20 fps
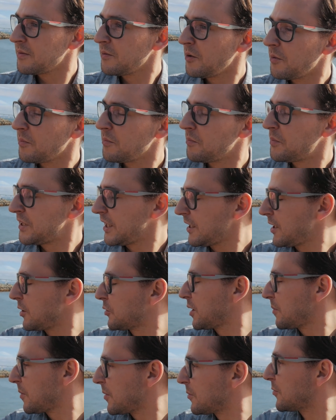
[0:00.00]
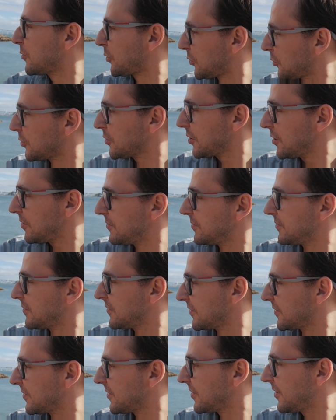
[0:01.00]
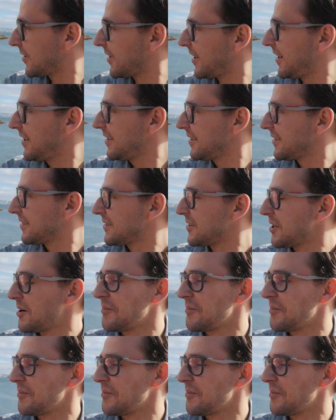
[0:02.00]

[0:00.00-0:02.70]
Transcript: no pytania, które mnie nurtują. Dobra. Okay?